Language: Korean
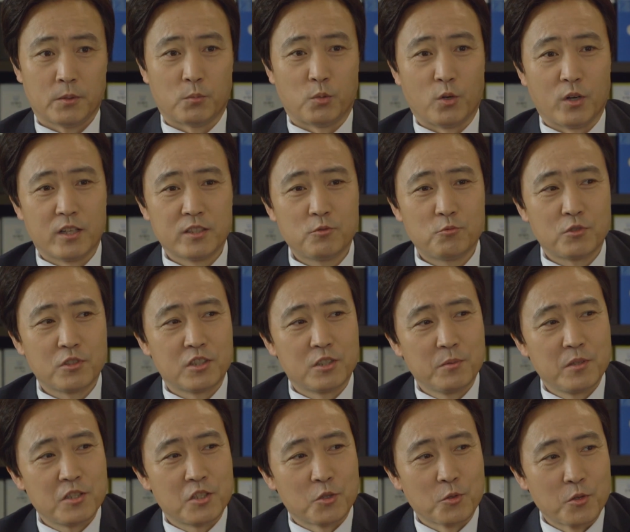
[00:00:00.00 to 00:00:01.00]
보안이 우리
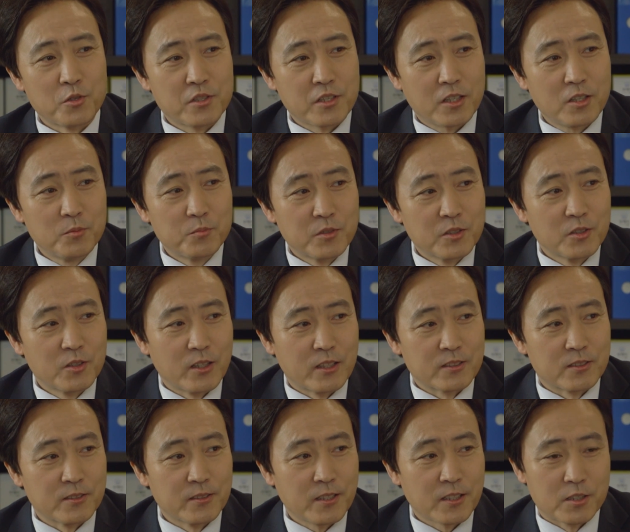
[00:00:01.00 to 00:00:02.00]
팀엔 지원자가 없는 것
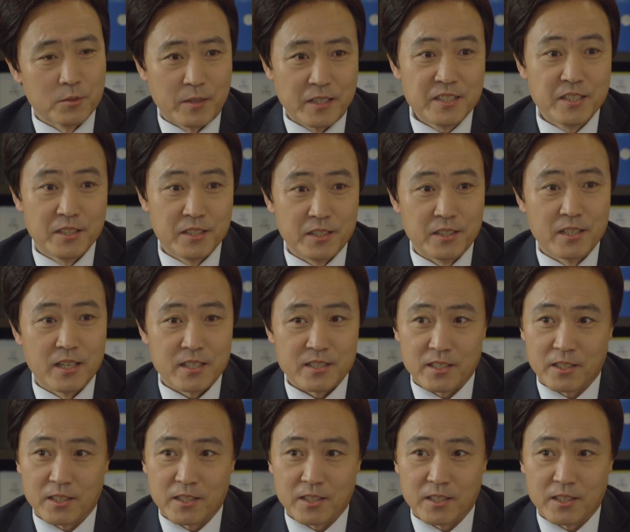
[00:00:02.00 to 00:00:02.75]
같은데 그만 일이나